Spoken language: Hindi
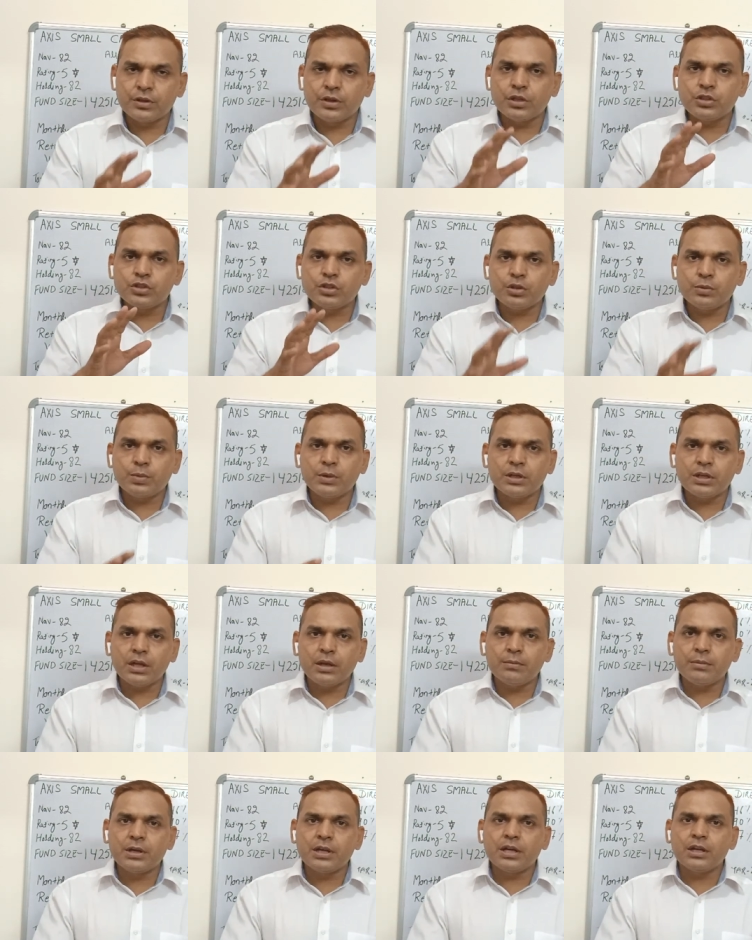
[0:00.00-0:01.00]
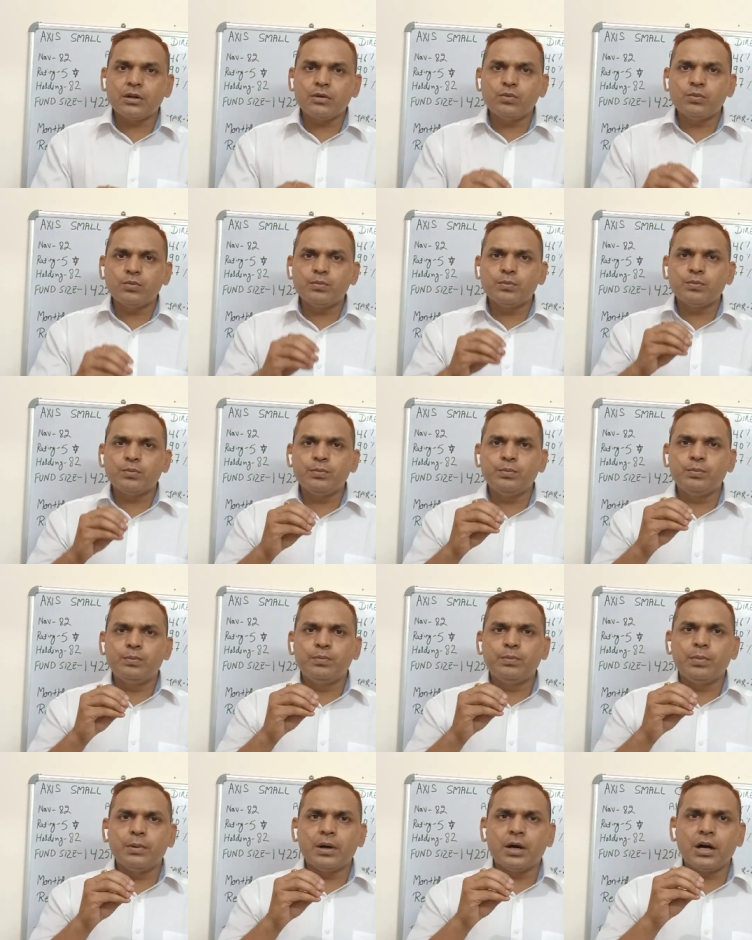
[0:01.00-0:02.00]
दस रुपये क्या मैं कह रहा हूँ
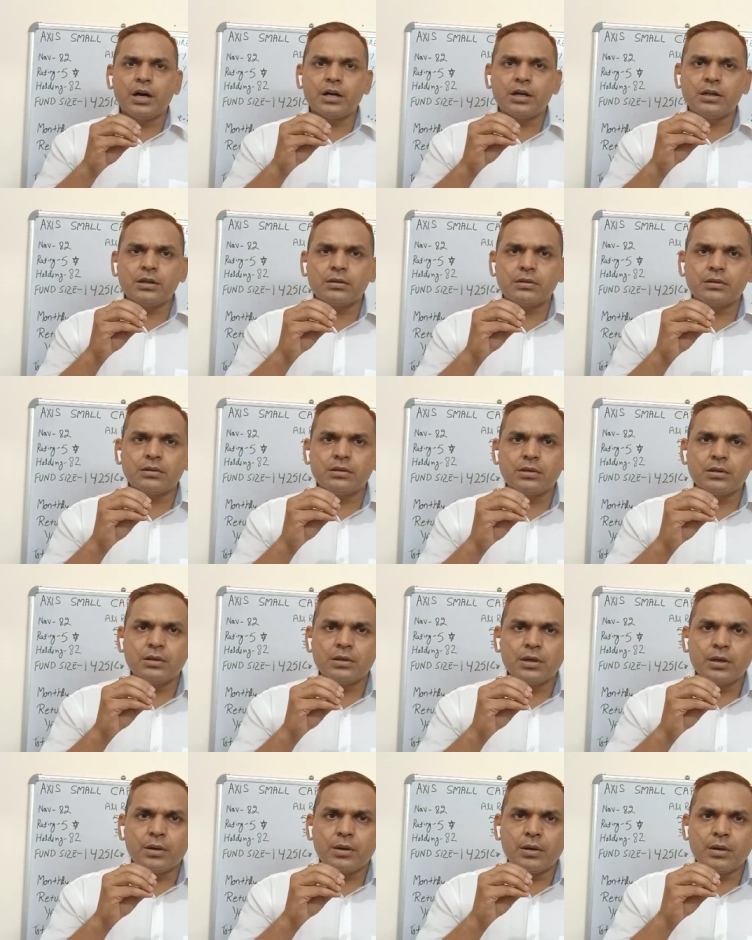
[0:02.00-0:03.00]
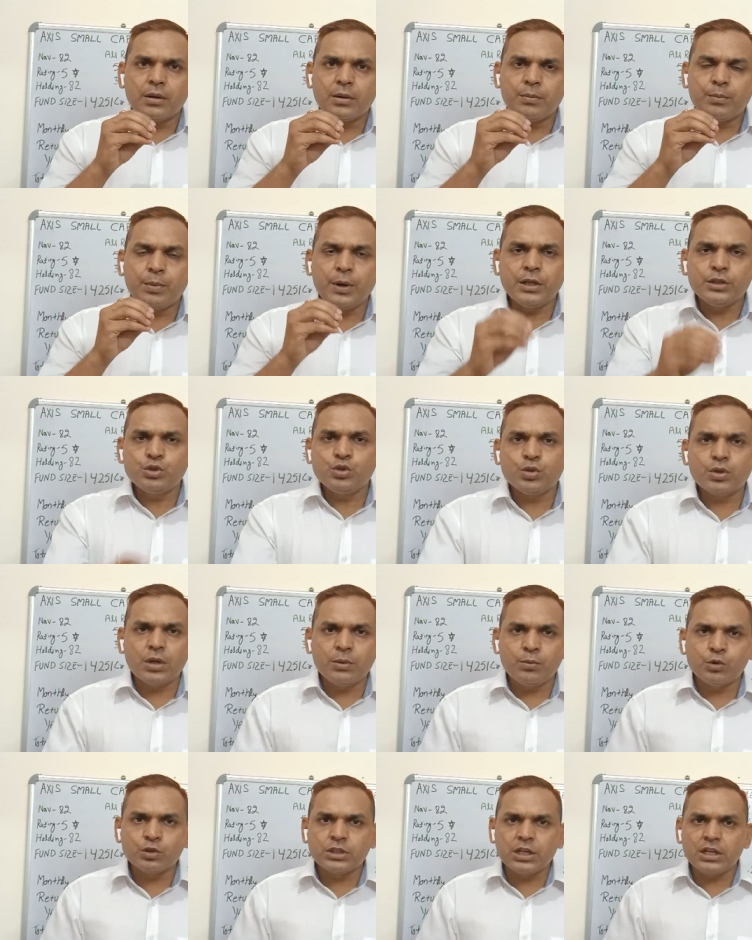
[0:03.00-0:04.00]
अगर पाँच सौ
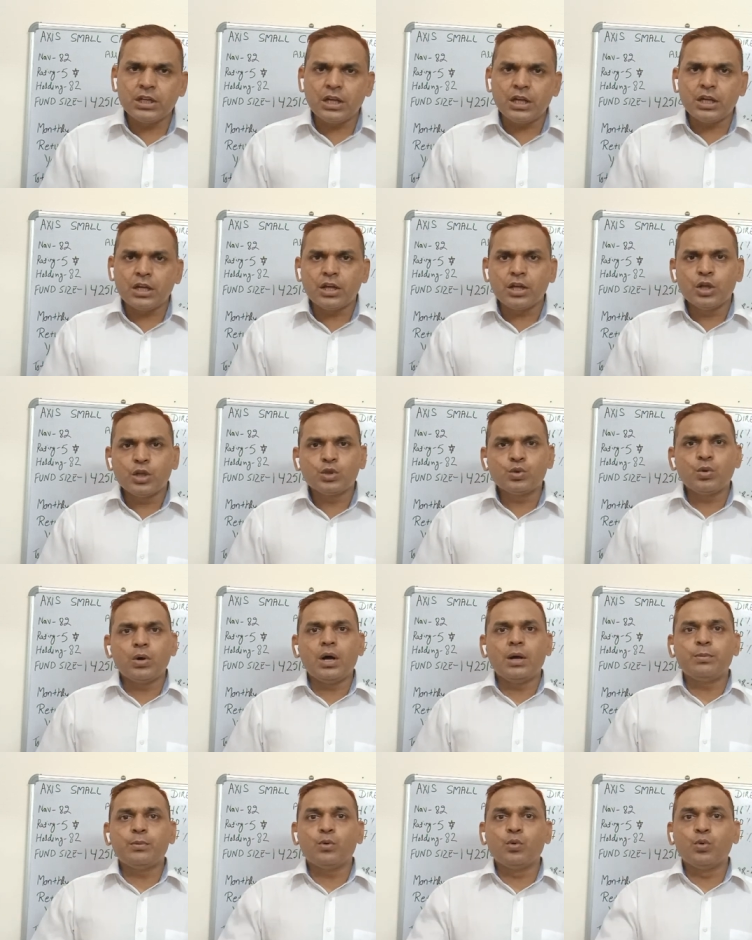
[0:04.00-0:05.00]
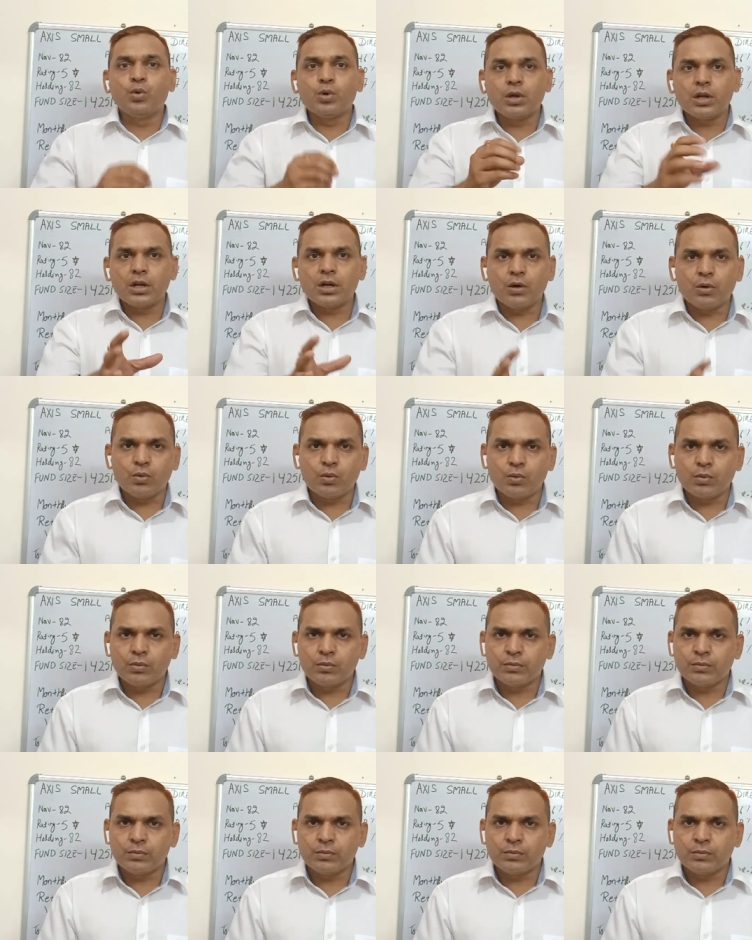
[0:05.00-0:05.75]
कम हो जाए ना तो आप और लगाओ